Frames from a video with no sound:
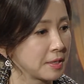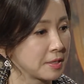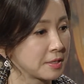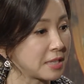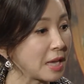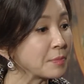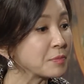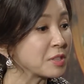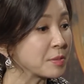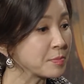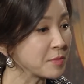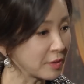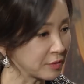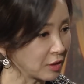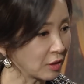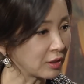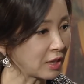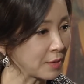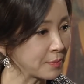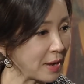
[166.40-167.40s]
30년
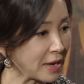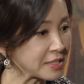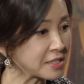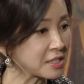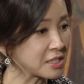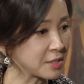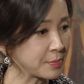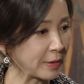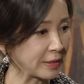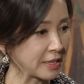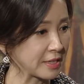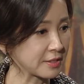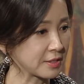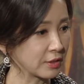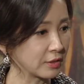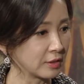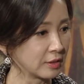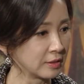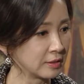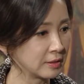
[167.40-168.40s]
넘게 마시
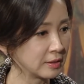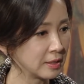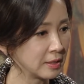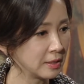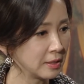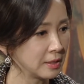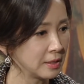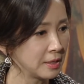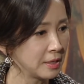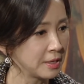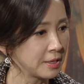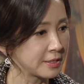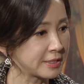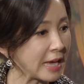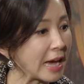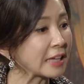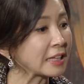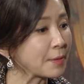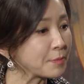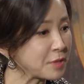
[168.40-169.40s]
집안에서
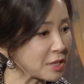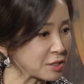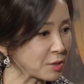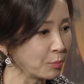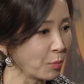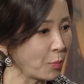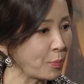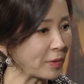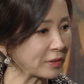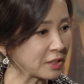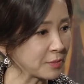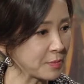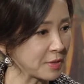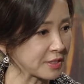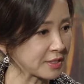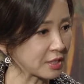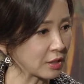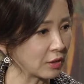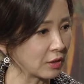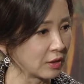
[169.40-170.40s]
사람 대접 못
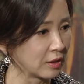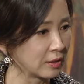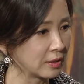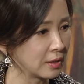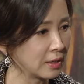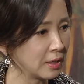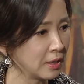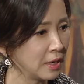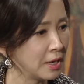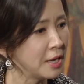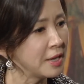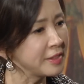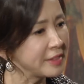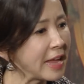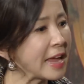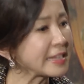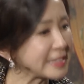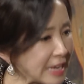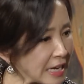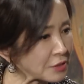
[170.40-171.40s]
받으면서
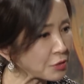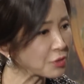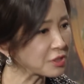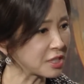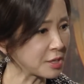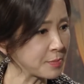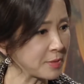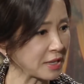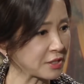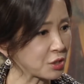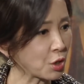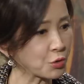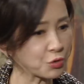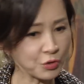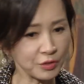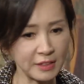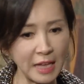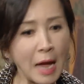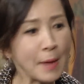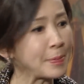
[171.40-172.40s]
내 자존심이나
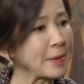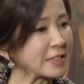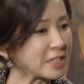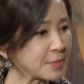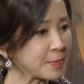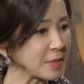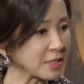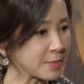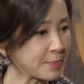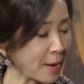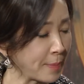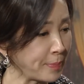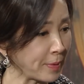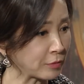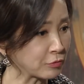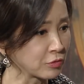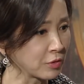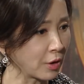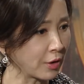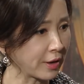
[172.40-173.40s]
청춘 다 바치면서
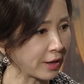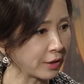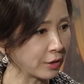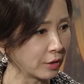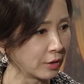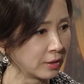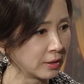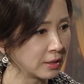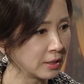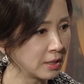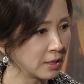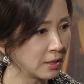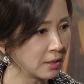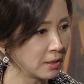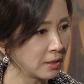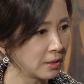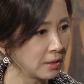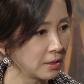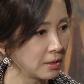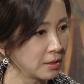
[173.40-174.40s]
맞바꾼 거예요.
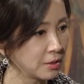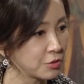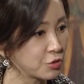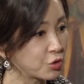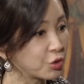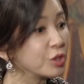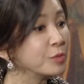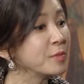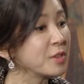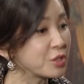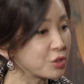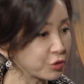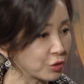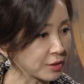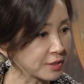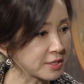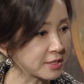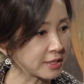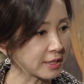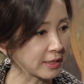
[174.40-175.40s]
죽으면
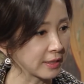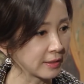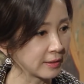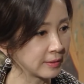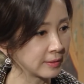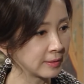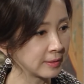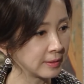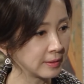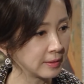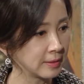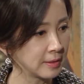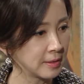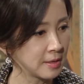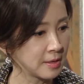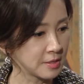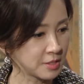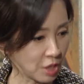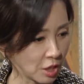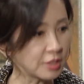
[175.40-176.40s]
죽었지
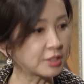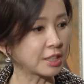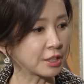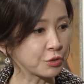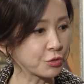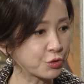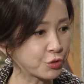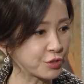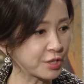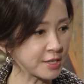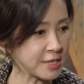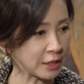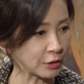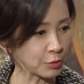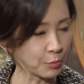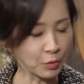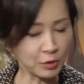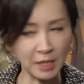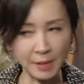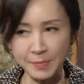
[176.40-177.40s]
절대로
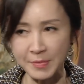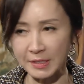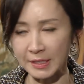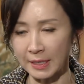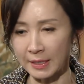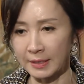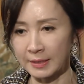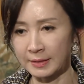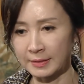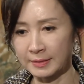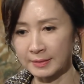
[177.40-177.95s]
주식량도 못합니다.